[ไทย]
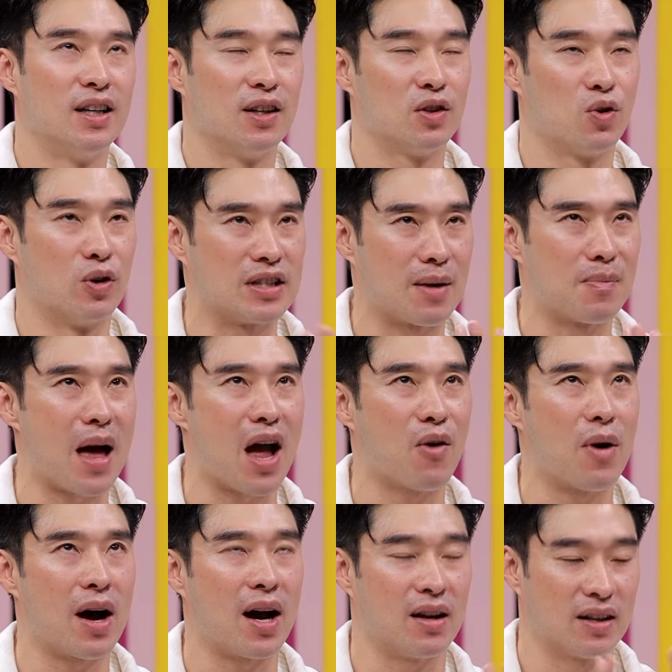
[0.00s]
หยวนจำได้
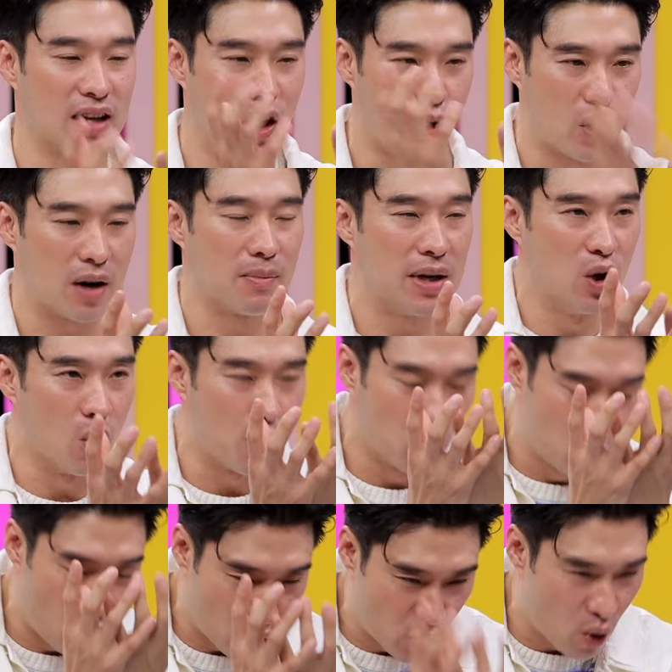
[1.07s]
ว่าในรถมีหลวงปู่
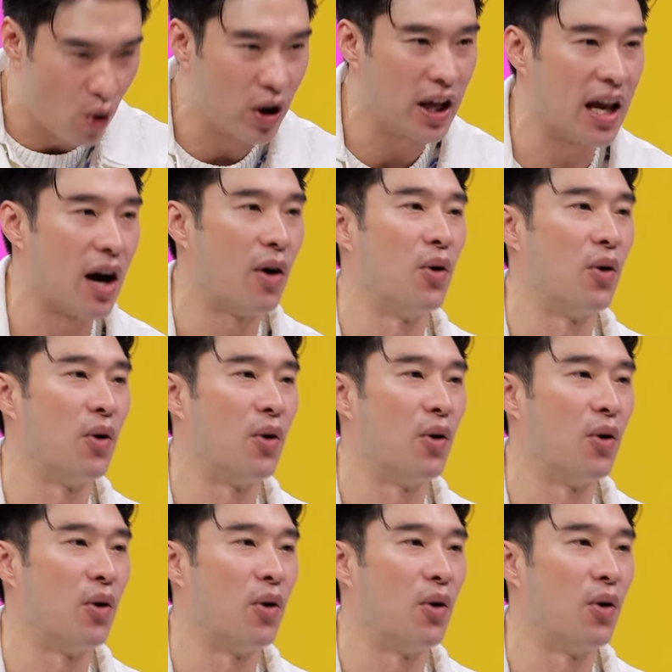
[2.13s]
ทวดอยู่องค์เดียว